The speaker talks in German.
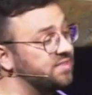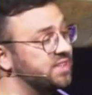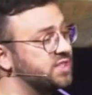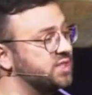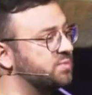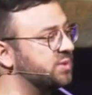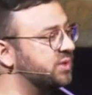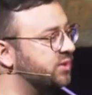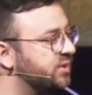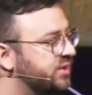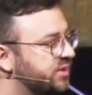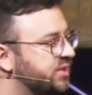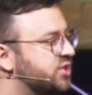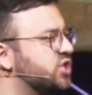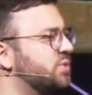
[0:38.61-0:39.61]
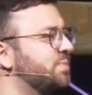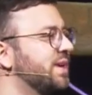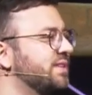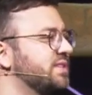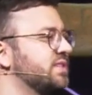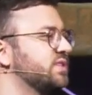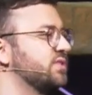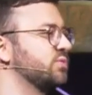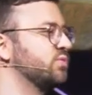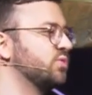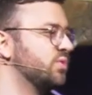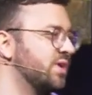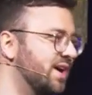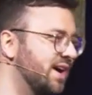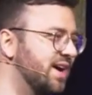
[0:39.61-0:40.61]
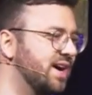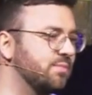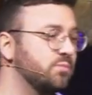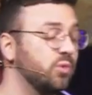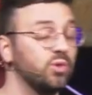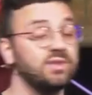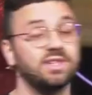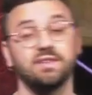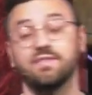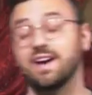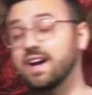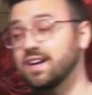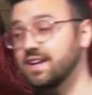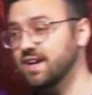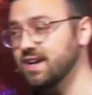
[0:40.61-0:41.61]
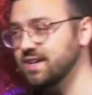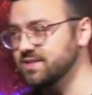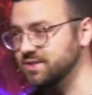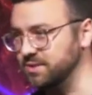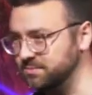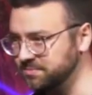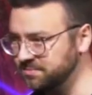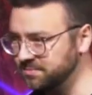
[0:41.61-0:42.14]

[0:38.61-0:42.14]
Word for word: was es bedeutet, Schmerz zu haben und er war ein Leiter.